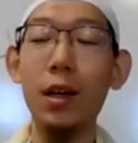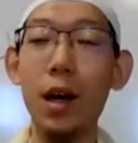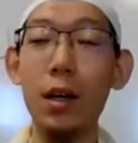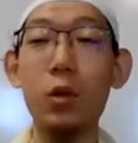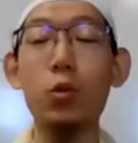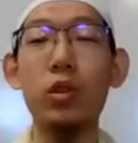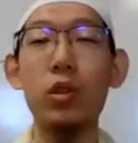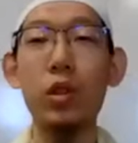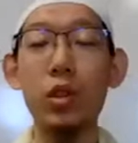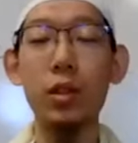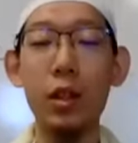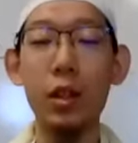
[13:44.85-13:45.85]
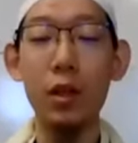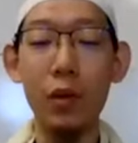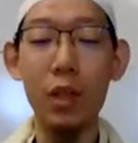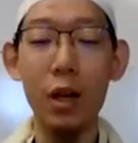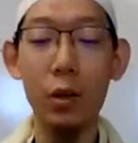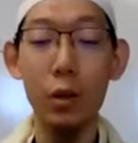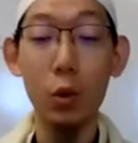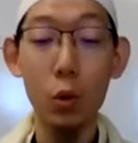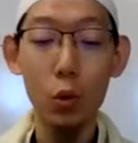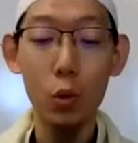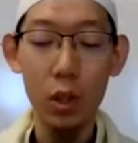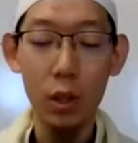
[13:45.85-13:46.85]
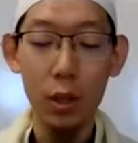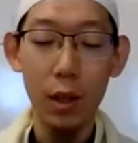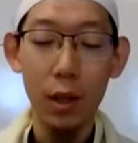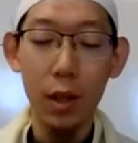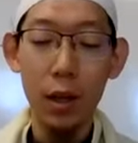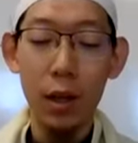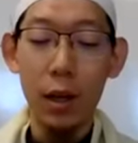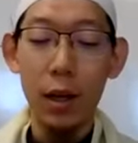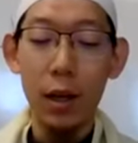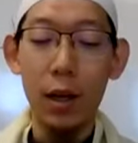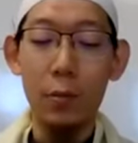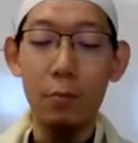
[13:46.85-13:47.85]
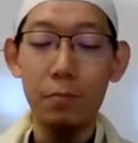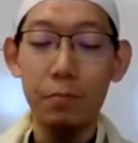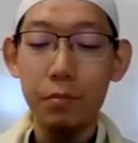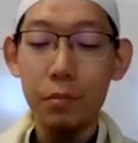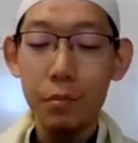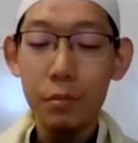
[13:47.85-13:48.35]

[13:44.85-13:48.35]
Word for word: 啊这种提升的一个非常好的公式。嗯，